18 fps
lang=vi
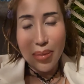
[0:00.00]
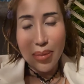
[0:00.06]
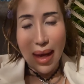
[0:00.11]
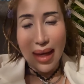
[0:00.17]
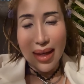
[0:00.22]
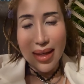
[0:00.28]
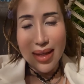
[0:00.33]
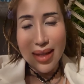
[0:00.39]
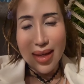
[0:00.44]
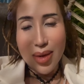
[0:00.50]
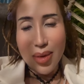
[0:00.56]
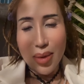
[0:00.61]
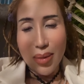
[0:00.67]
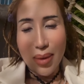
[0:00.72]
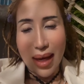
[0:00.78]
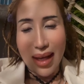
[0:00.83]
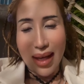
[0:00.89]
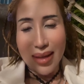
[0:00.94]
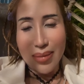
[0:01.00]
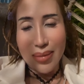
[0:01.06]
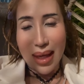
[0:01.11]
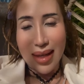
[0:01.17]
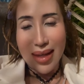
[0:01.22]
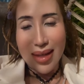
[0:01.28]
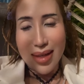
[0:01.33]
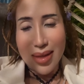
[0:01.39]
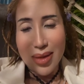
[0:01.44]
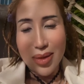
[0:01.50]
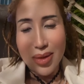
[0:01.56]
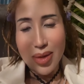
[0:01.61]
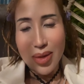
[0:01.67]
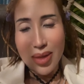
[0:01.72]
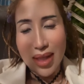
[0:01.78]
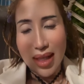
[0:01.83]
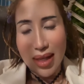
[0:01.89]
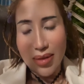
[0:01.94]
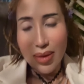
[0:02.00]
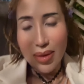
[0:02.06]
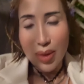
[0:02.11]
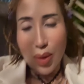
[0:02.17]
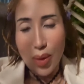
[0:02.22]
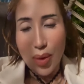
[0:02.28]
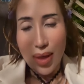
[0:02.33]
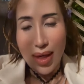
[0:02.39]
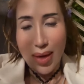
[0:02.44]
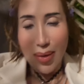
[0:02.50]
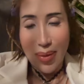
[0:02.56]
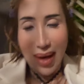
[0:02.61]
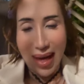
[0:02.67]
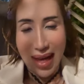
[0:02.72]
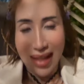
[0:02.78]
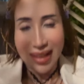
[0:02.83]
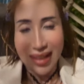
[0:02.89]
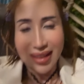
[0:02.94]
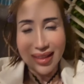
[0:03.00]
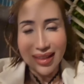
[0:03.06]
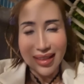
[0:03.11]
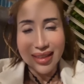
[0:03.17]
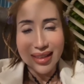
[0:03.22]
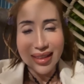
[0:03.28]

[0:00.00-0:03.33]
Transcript: bạn ở đâu rồi bạn bạn lên nói nói chuyện với tôi nè bạn